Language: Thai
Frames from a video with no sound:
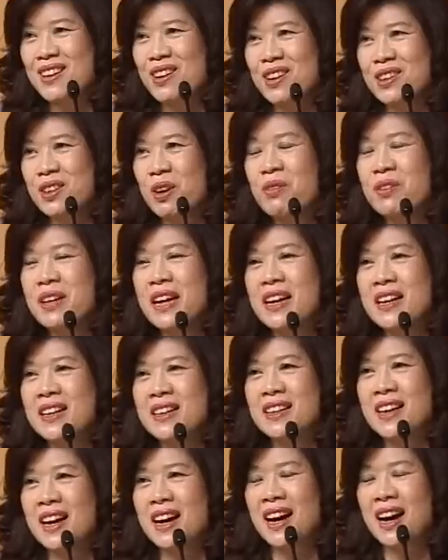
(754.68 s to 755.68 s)
ก็ต้องเรียน
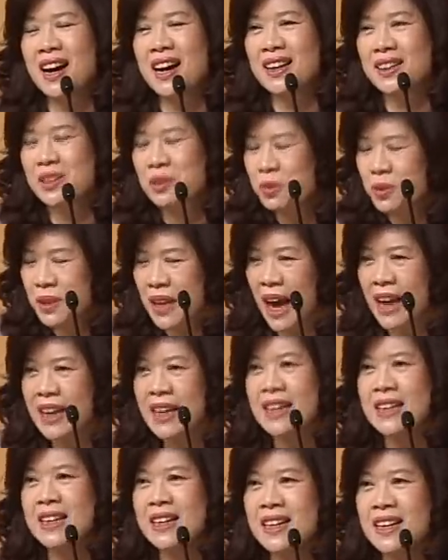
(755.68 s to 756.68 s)
ทุกท่าน
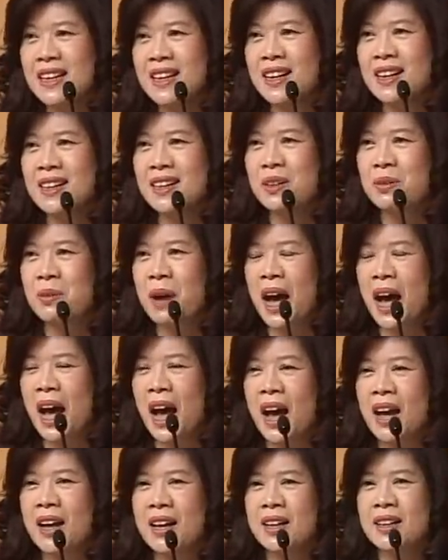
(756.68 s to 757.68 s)
ในที่นี้ก็คือว่า
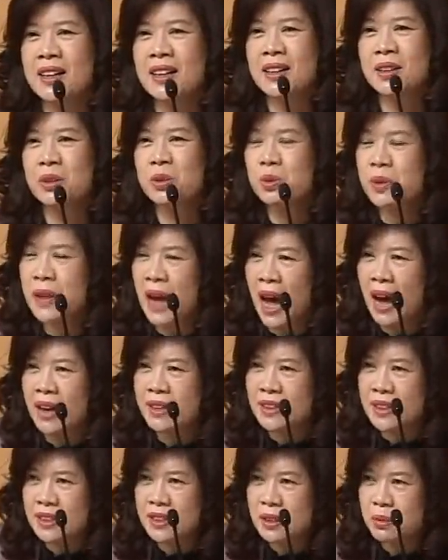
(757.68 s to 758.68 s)
ทุกอย่าง
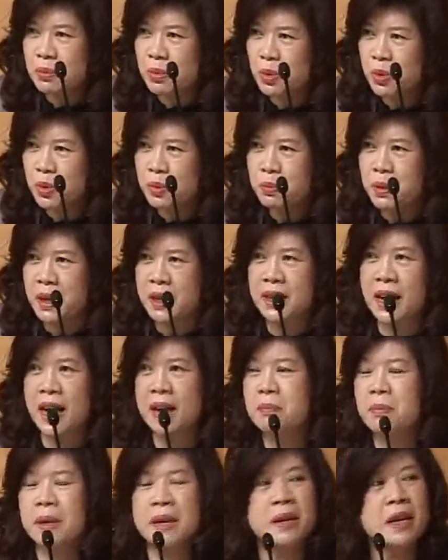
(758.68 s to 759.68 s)
จะสมูทเหมือน
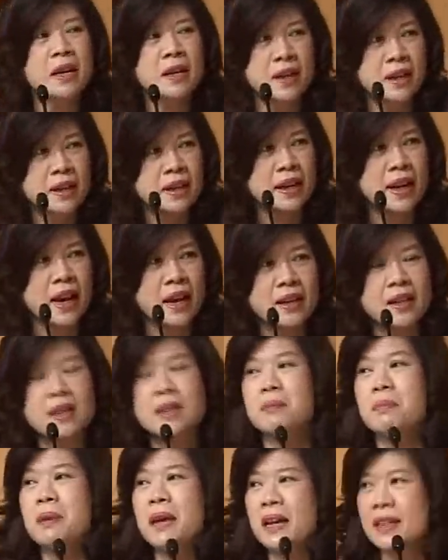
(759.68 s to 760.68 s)
ท่านไม่ได้เกิดอะไร
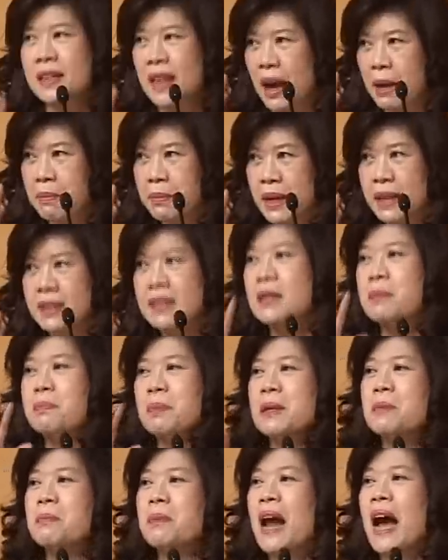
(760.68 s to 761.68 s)
ขึ้นเพียงแต่เหมือนส
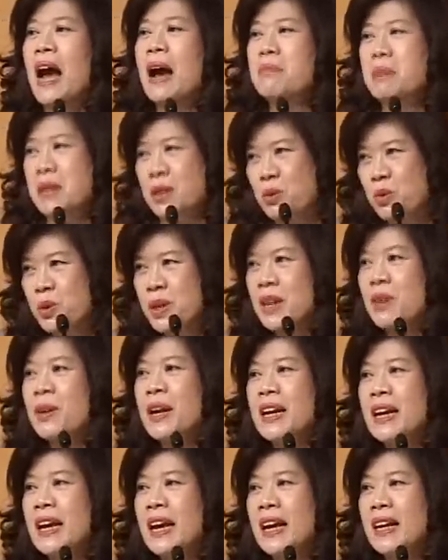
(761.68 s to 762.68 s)
ปิทพลาเหมือนหุ้นเท่า
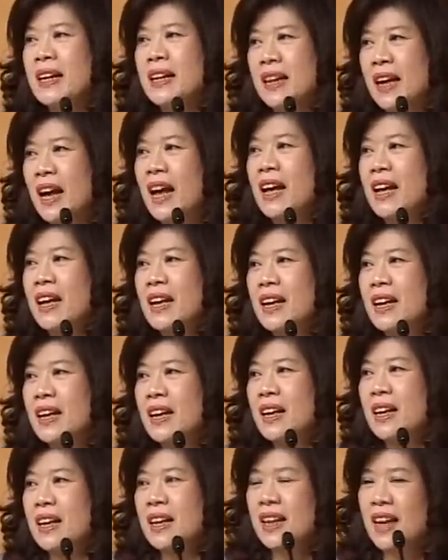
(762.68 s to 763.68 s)
นั้นเองนะคะ
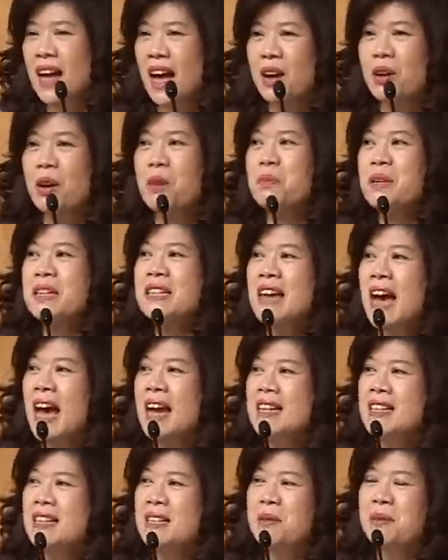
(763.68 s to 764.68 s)
ค่าคอมมิช
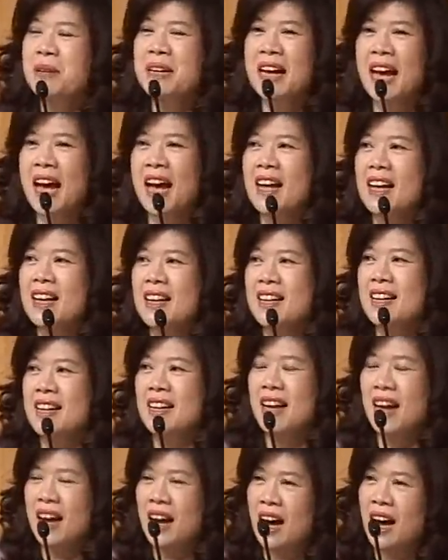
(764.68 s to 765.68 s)
ชั่นใช่ไหมคะ
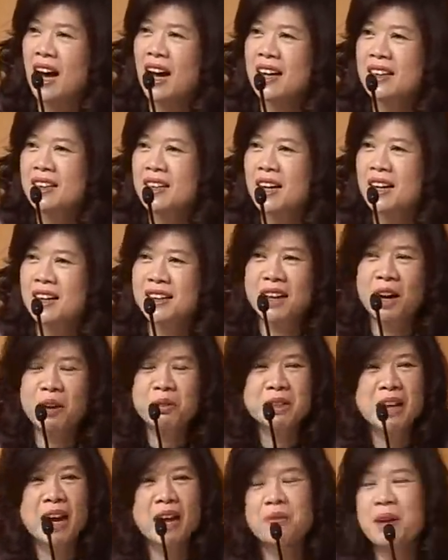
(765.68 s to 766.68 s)
เข้า
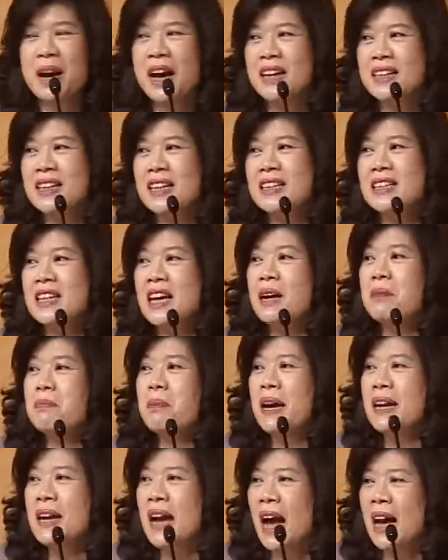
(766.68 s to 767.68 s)
ใจว่าที่เช็ค
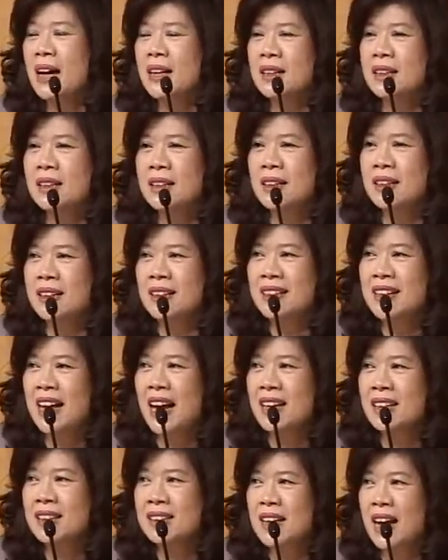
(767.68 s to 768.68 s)
ไป
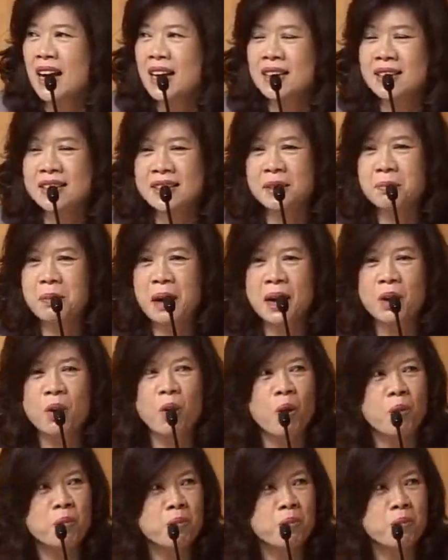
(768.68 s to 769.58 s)
ทางสมาค